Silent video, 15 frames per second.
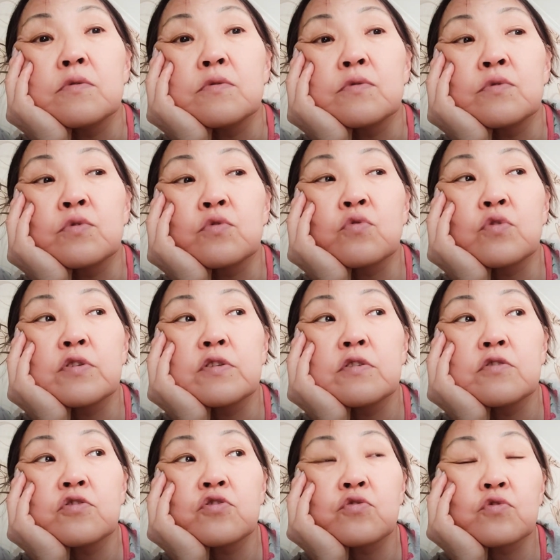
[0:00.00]
Другое
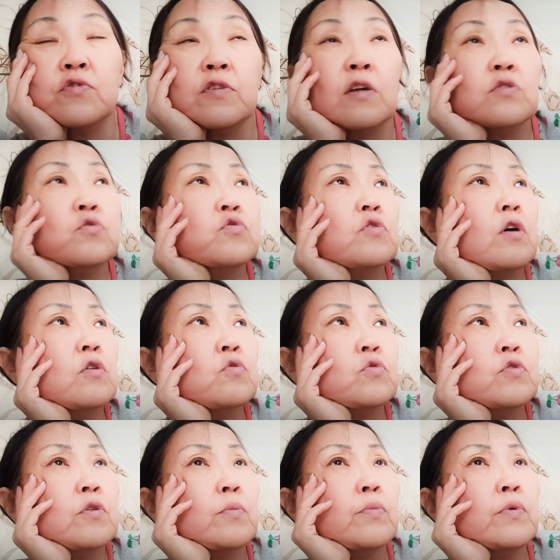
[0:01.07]
дело, что статус
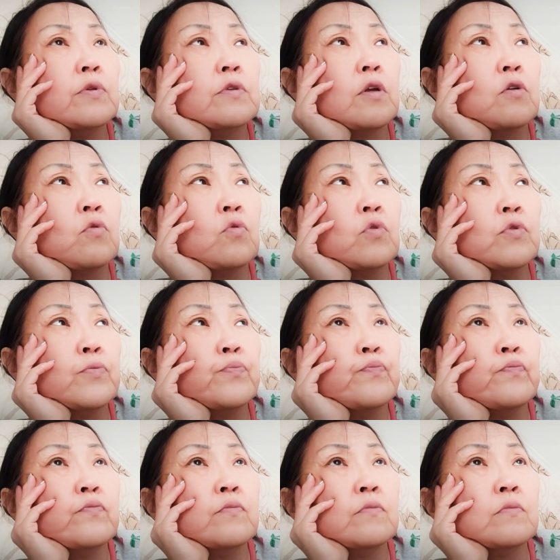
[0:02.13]
какой-то был такой
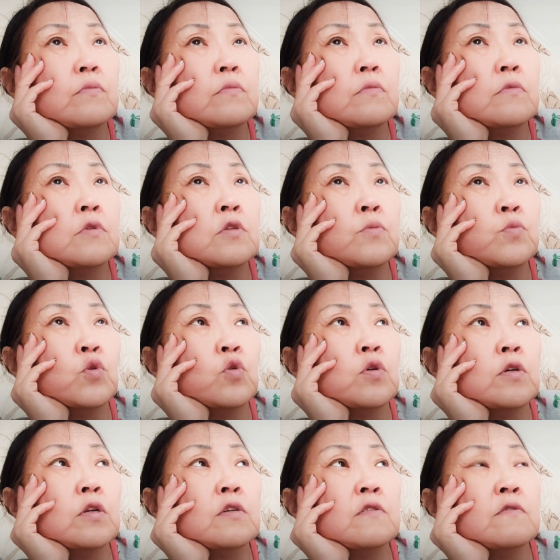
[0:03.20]

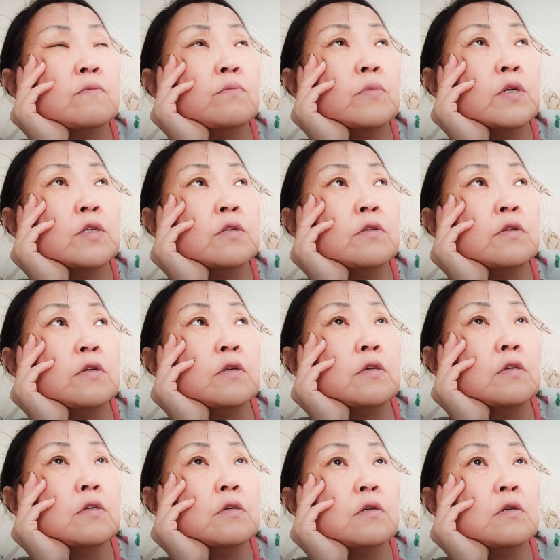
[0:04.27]
немного размытый.